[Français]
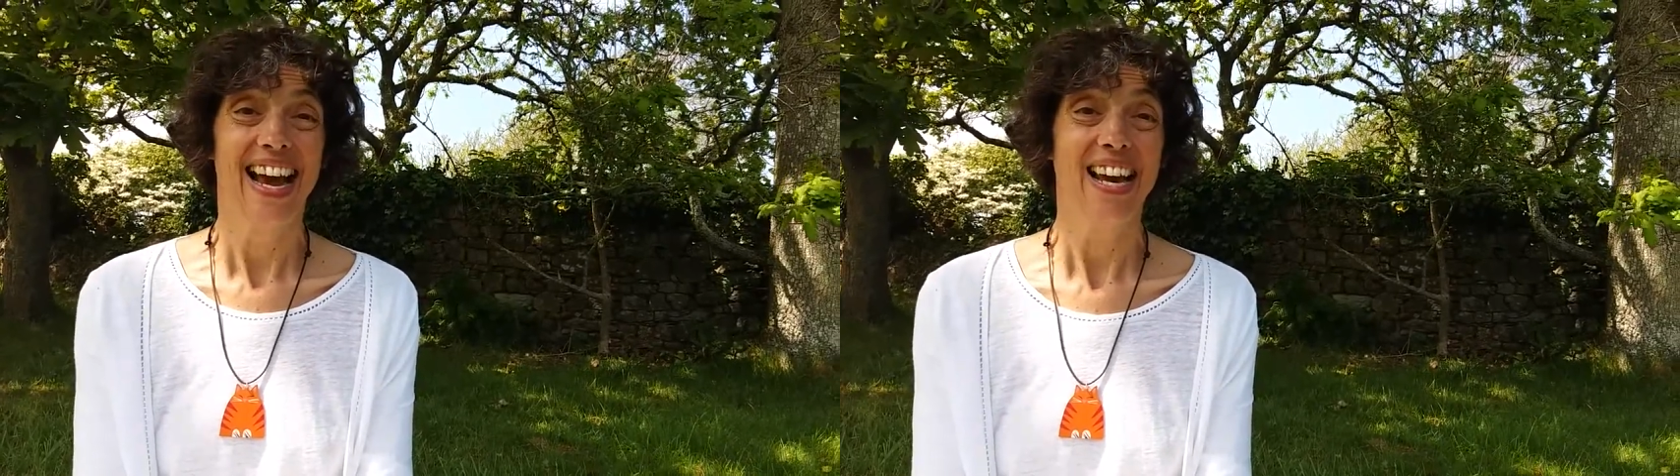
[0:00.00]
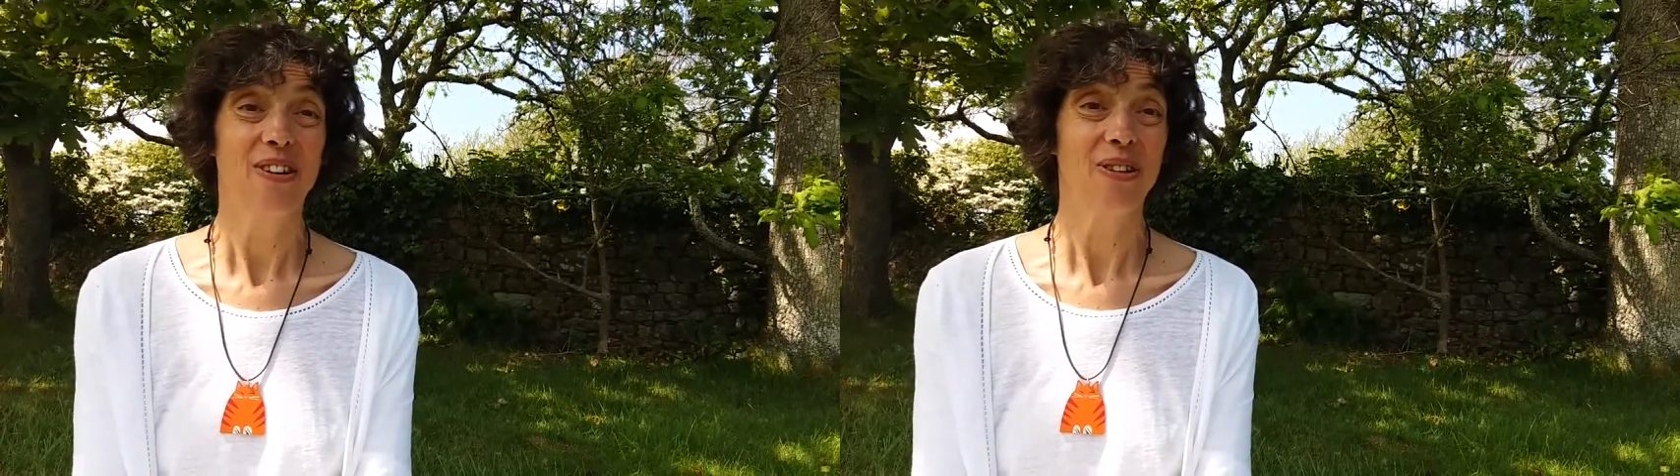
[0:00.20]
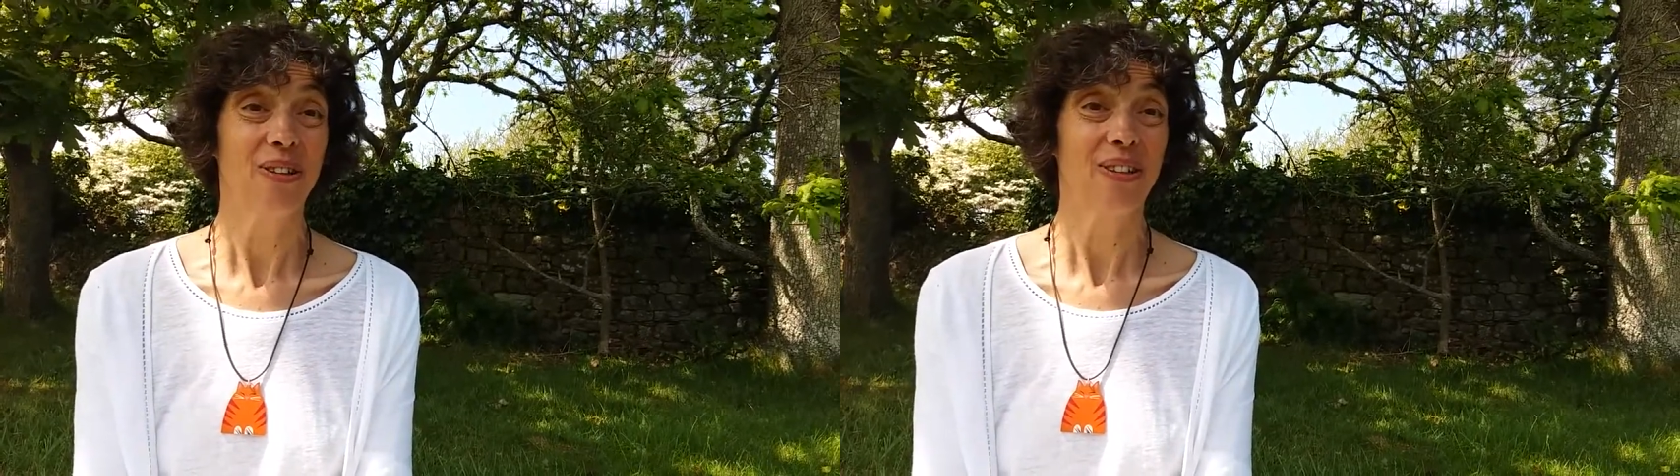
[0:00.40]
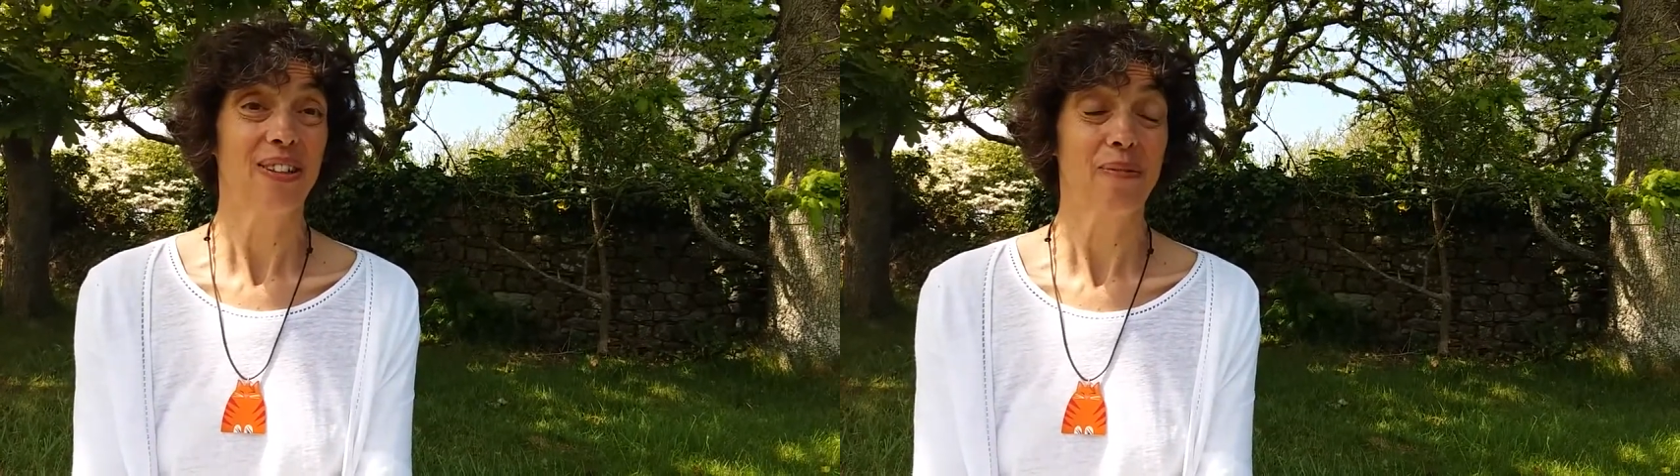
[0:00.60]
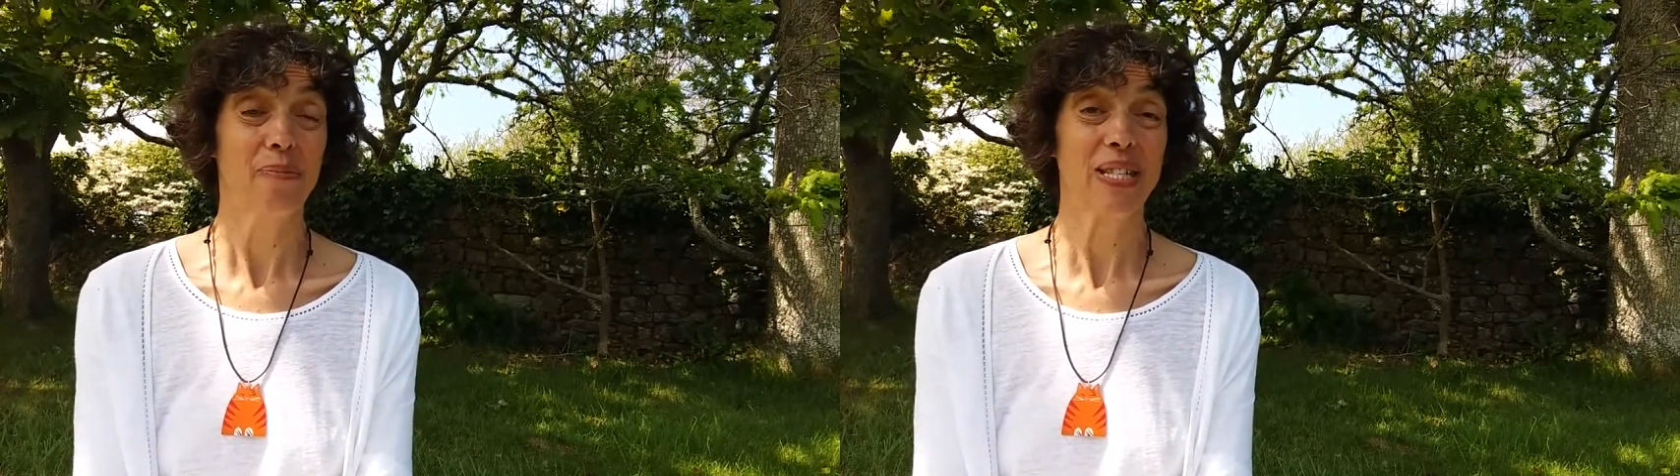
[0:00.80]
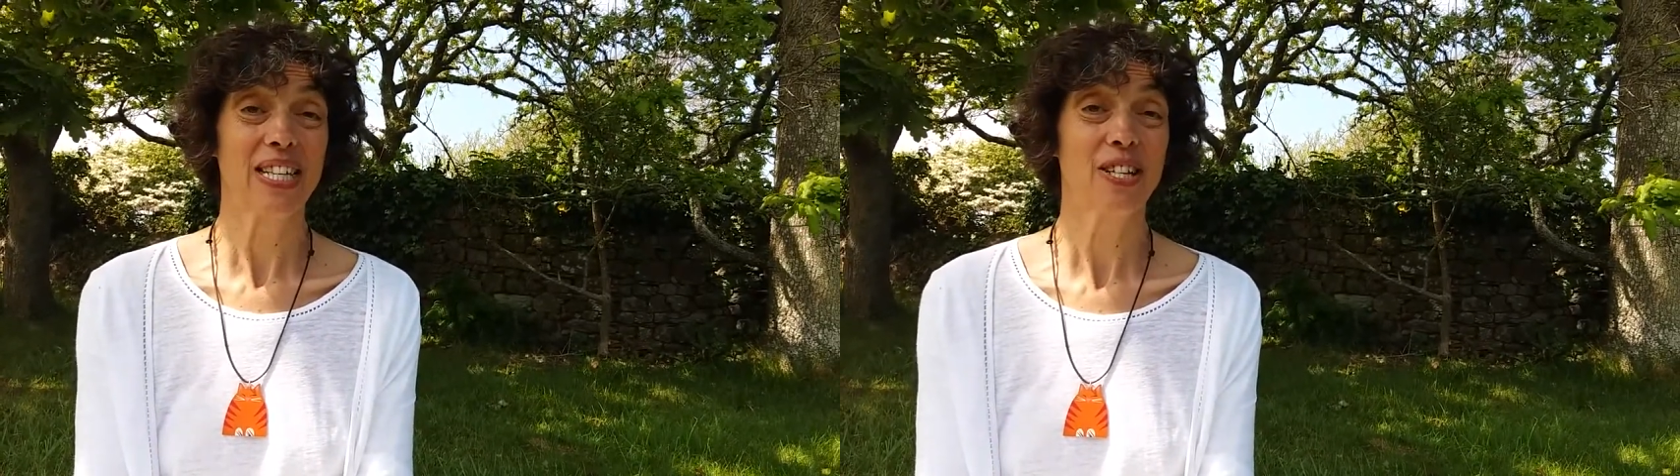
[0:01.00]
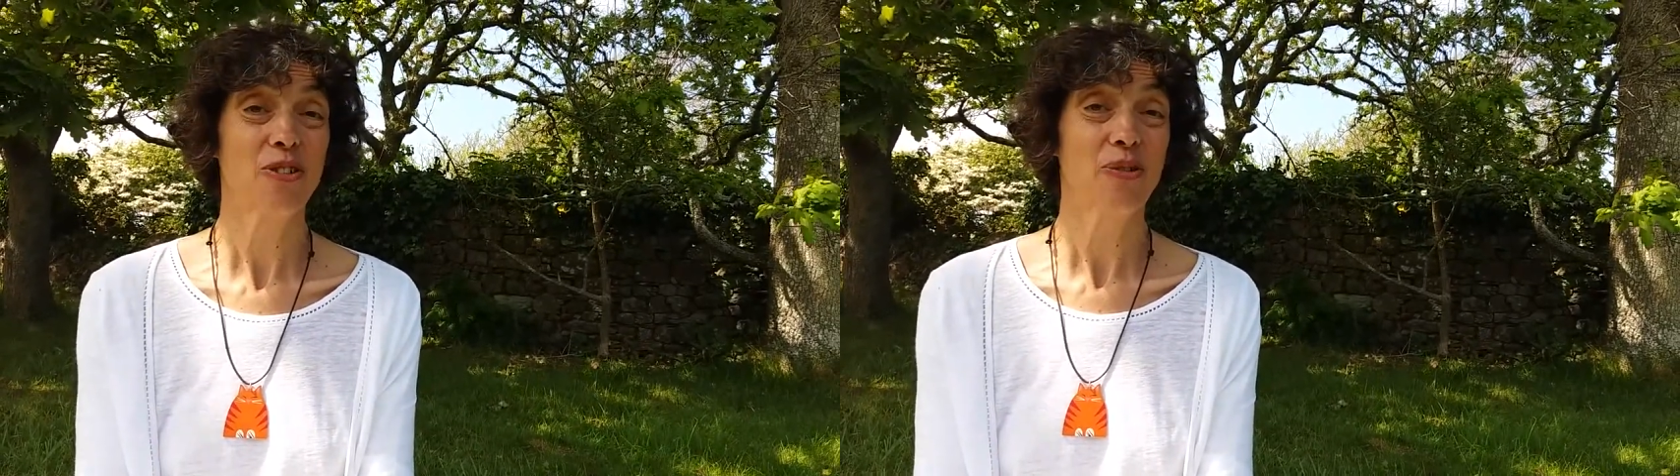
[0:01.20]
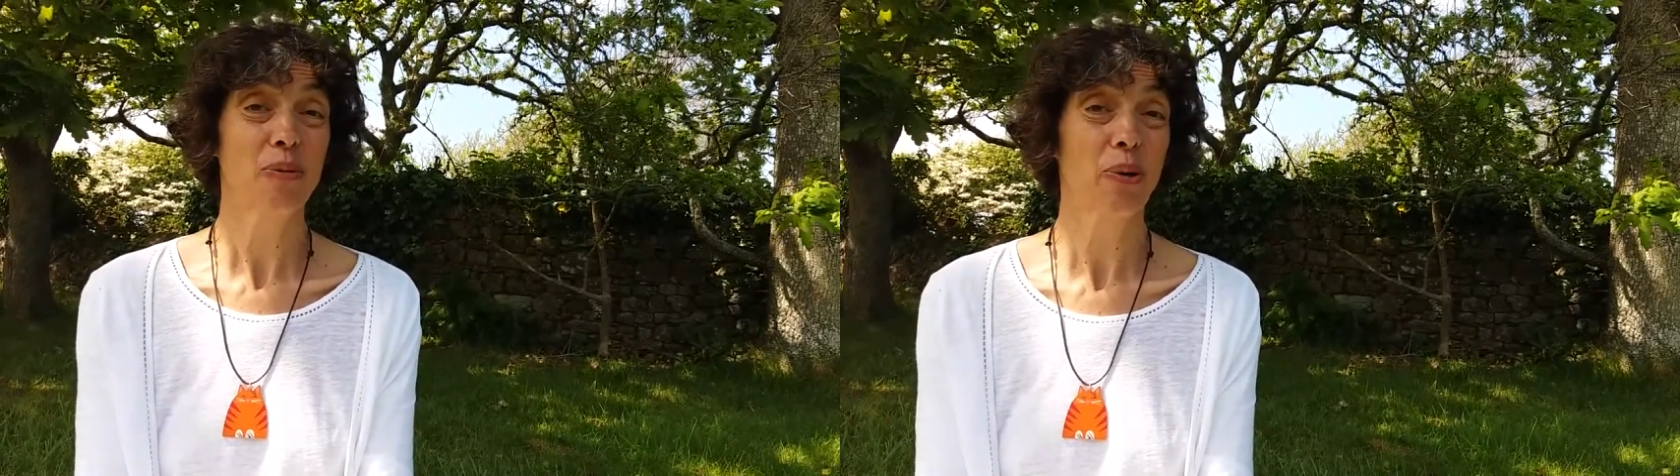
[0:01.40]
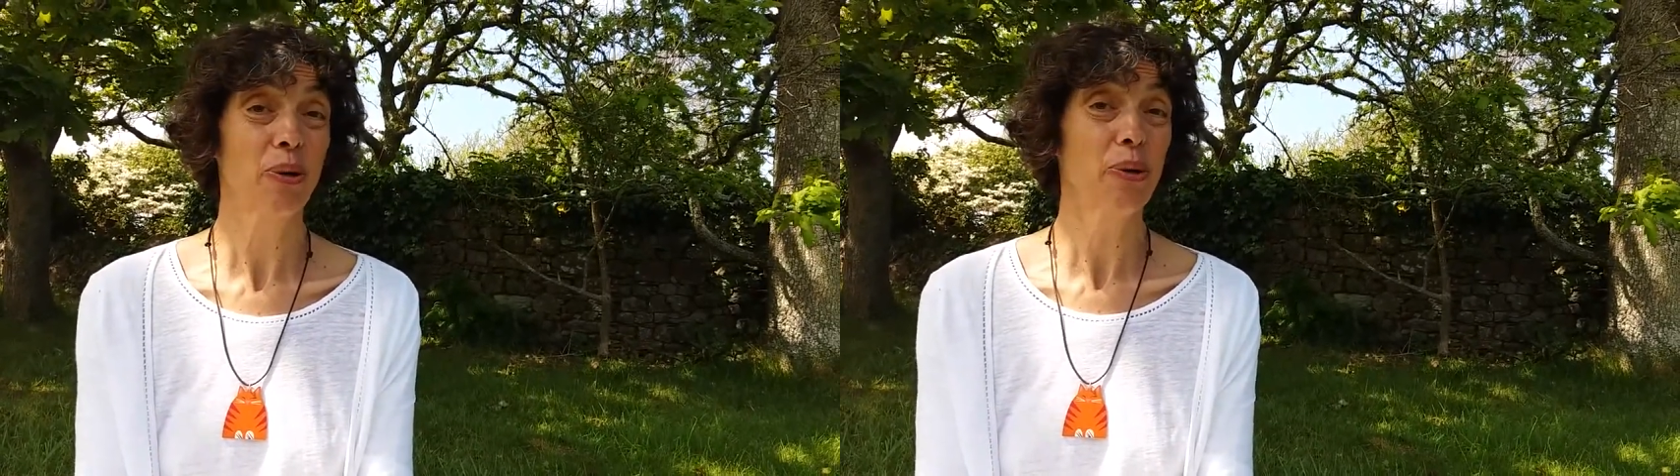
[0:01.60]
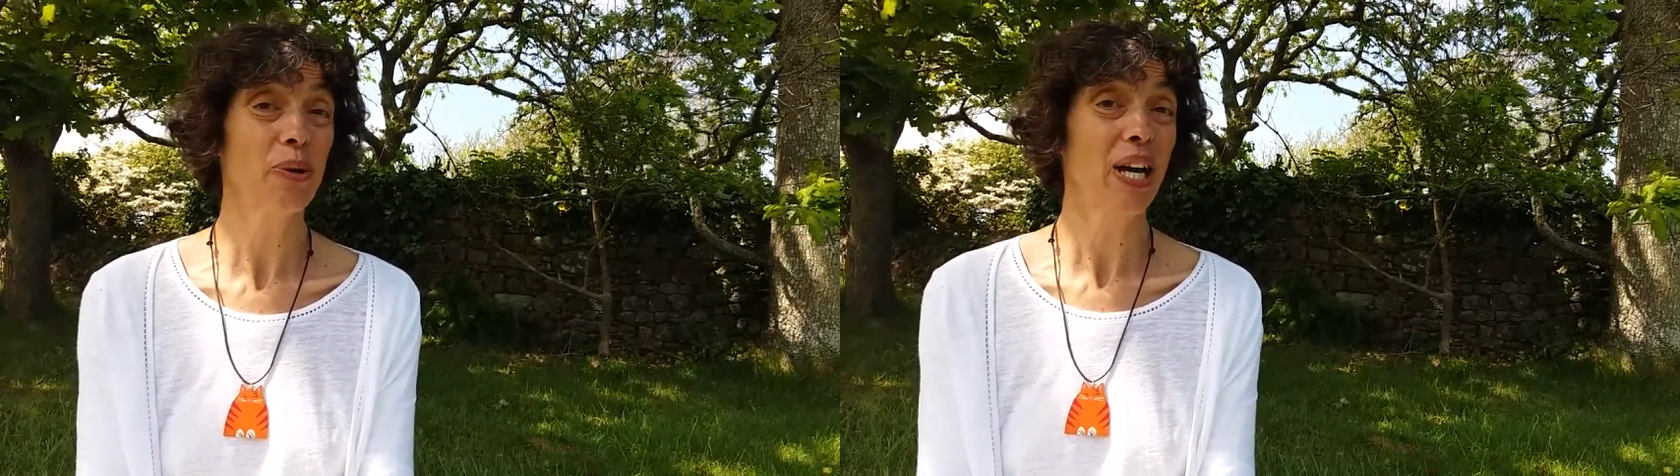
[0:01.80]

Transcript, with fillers: Alors, Pascal-Sophie Bru,